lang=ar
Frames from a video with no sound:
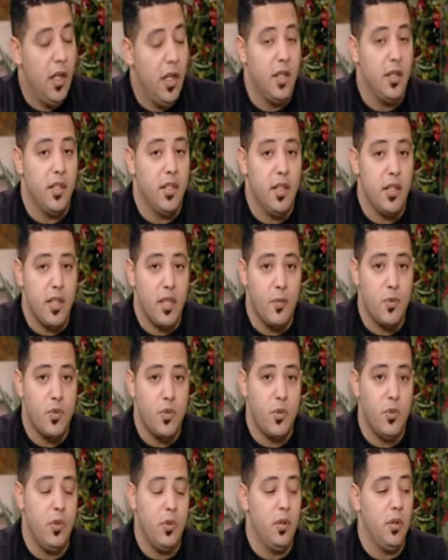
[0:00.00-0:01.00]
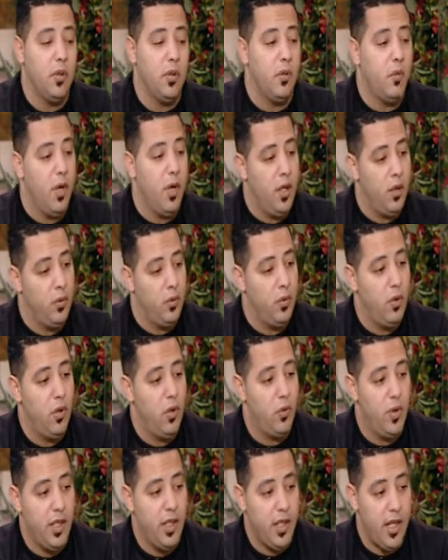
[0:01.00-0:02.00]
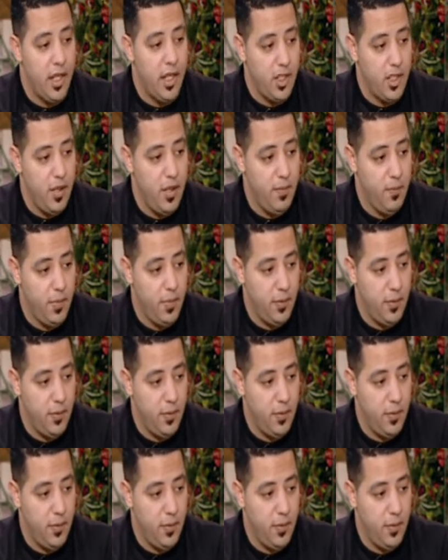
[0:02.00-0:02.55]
اثنين كبسول واحد نقط واحد اعشاب